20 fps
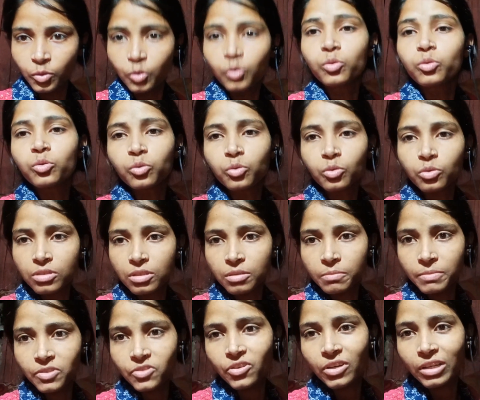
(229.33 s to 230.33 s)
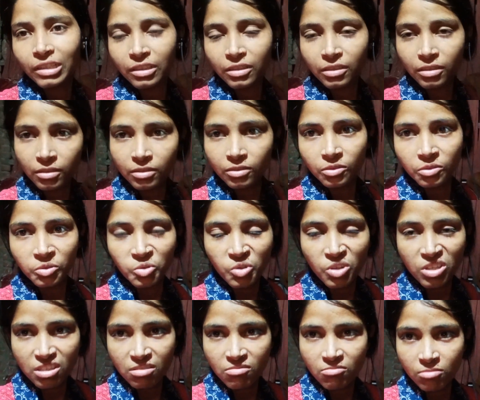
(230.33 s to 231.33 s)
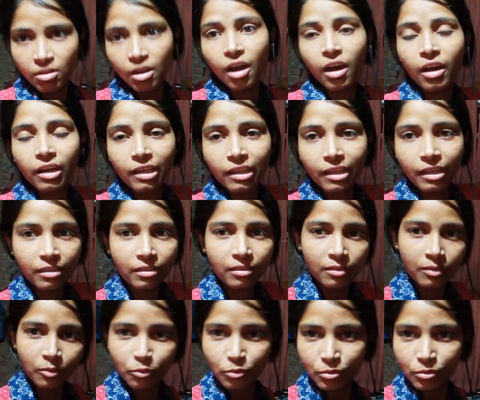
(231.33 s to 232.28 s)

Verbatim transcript: कुत्तों से बचाने ऊपर से उठा के लाने